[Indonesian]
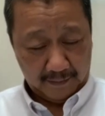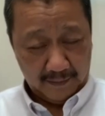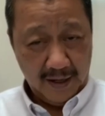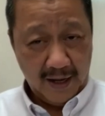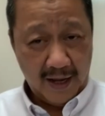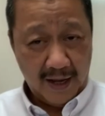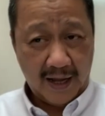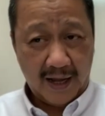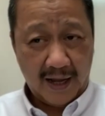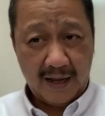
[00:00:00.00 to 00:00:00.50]

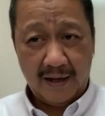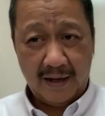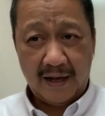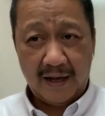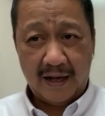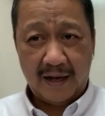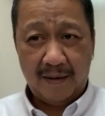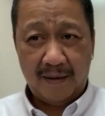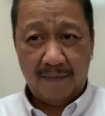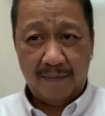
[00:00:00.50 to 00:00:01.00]
ya
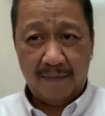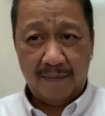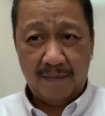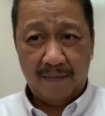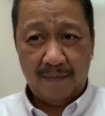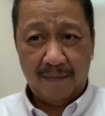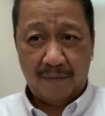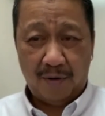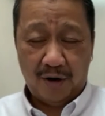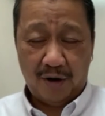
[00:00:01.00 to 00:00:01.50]
mohon
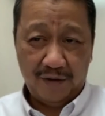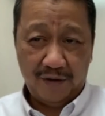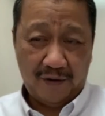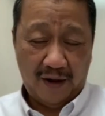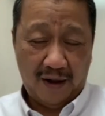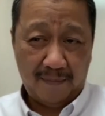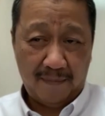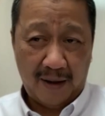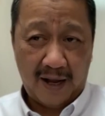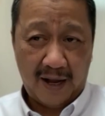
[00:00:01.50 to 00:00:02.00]
eh, mohon
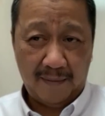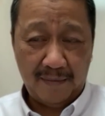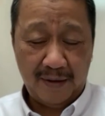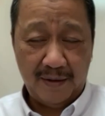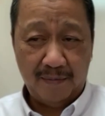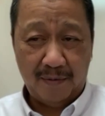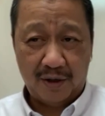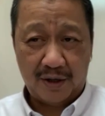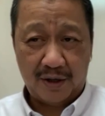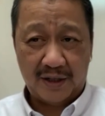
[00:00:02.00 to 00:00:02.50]
difahami
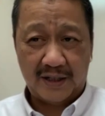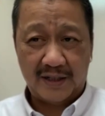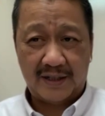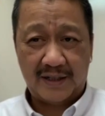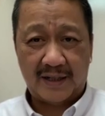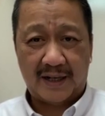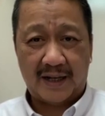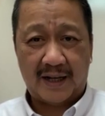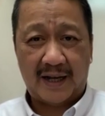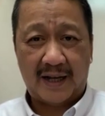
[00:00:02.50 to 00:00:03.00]
bahwa kita
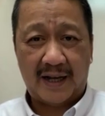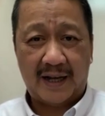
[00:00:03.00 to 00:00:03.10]
secara